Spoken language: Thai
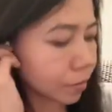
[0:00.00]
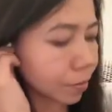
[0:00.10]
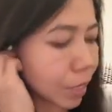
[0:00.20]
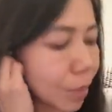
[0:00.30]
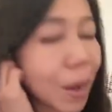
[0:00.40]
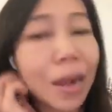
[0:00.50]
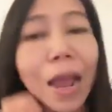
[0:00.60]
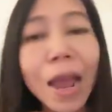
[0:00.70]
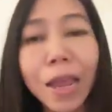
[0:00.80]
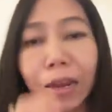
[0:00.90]
ไม่ได้มา
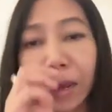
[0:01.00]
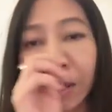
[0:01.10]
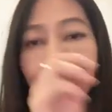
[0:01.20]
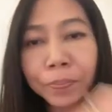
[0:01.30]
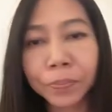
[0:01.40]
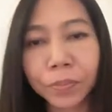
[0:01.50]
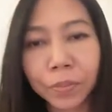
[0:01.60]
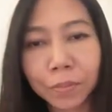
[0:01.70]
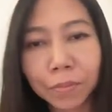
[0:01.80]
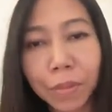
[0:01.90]
ง่ายนะคะ
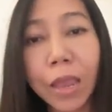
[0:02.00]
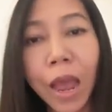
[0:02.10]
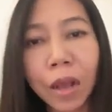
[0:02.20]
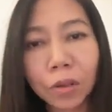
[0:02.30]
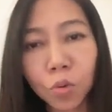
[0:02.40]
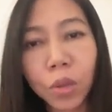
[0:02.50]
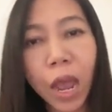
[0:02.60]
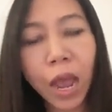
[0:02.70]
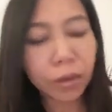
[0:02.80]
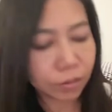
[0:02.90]
มายากยุ่ง
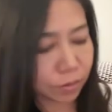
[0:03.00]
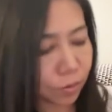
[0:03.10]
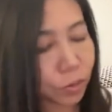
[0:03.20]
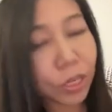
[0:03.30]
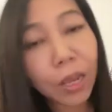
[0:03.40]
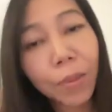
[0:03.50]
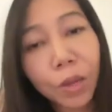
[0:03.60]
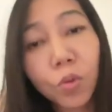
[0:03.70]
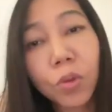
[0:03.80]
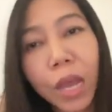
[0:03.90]
ยากกว่าจะได้มา
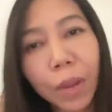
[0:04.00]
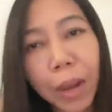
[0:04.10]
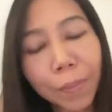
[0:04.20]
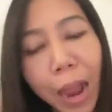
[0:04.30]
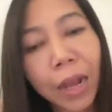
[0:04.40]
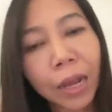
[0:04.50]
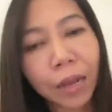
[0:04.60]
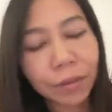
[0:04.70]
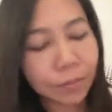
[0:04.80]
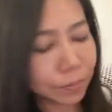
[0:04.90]
ยุ่งยากมากๆค่ะ
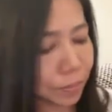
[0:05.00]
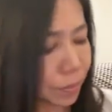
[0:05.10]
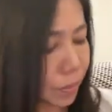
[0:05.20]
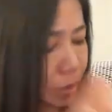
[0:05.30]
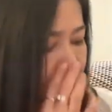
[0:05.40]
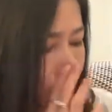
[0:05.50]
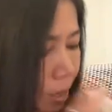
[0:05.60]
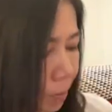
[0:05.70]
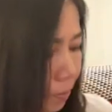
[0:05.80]
นะคะ